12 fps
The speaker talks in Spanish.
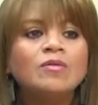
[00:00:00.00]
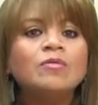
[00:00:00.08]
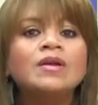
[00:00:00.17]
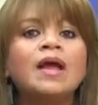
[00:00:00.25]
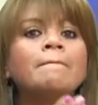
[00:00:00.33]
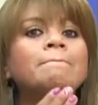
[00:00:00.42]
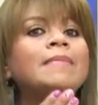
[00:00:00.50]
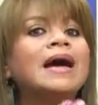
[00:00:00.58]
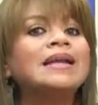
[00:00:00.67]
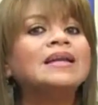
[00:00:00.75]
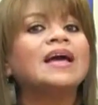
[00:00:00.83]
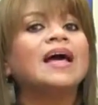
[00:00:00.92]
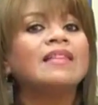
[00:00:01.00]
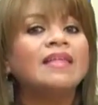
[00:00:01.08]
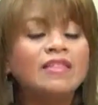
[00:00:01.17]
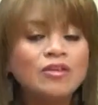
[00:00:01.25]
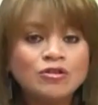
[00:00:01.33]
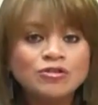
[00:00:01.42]
una marca
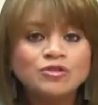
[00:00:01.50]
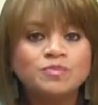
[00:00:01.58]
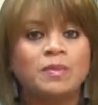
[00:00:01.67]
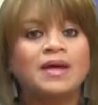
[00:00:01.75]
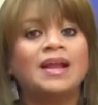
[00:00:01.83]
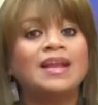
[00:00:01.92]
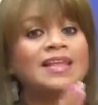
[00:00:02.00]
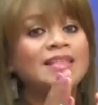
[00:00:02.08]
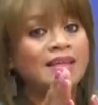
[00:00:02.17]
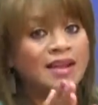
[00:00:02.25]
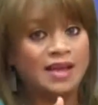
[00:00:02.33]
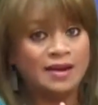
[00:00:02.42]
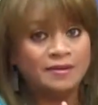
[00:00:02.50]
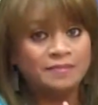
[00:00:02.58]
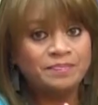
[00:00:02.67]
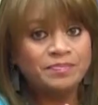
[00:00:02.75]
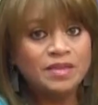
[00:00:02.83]
de Dios para liderar,